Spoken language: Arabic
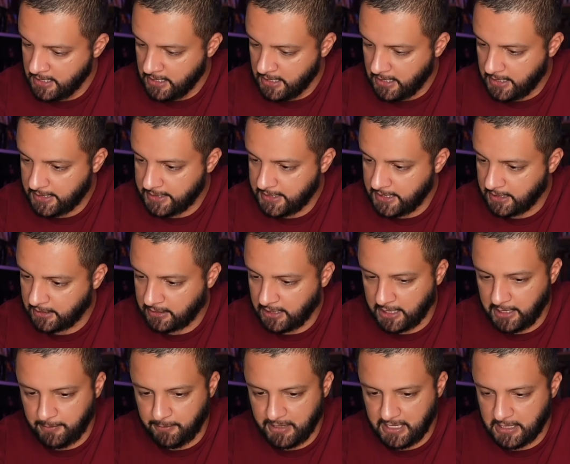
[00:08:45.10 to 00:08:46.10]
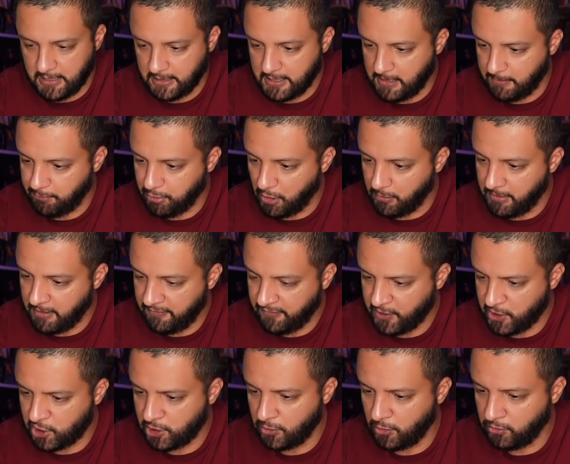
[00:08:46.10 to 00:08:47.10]
ها هي بيان كاع بون ما
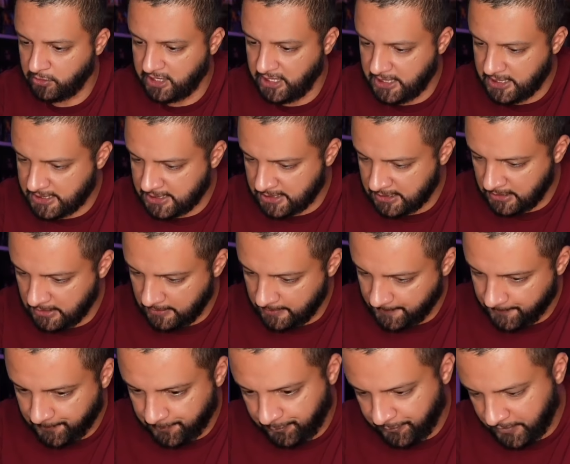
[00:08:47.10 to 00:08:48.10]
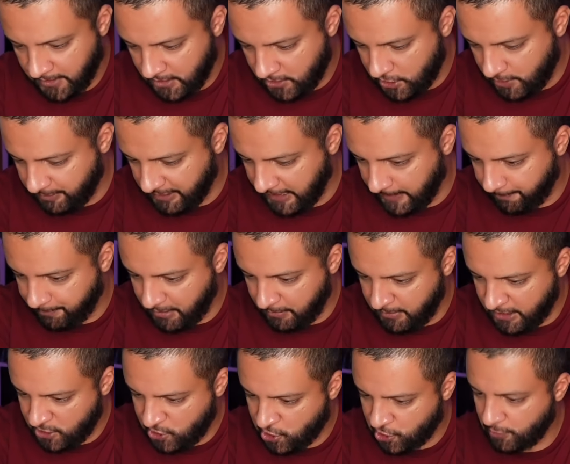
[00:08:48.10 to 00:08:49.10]
فيهاش نوتيس جاب لي ربي
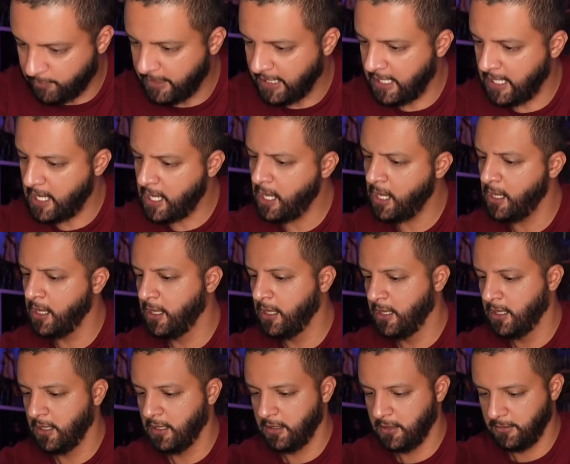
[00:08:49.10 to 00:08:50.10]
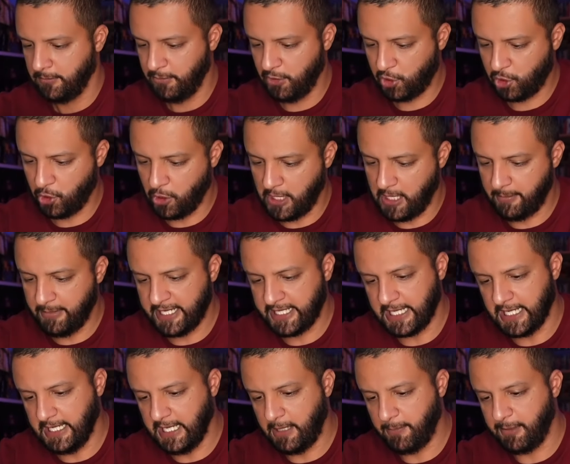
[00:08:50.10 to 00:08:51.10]
ما يجيش معاه مي شنو
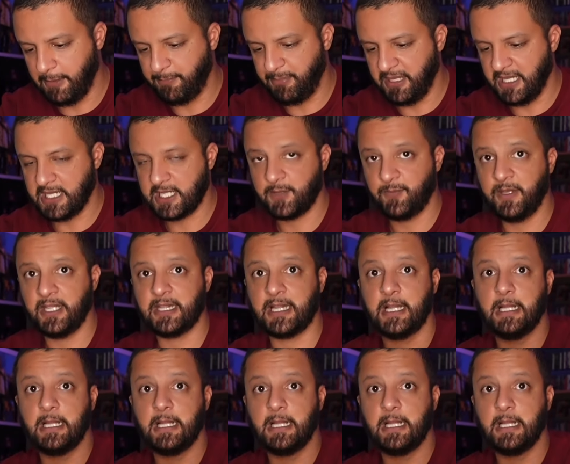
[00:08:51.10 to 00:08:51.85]
هاملك العاب البي اس فيتا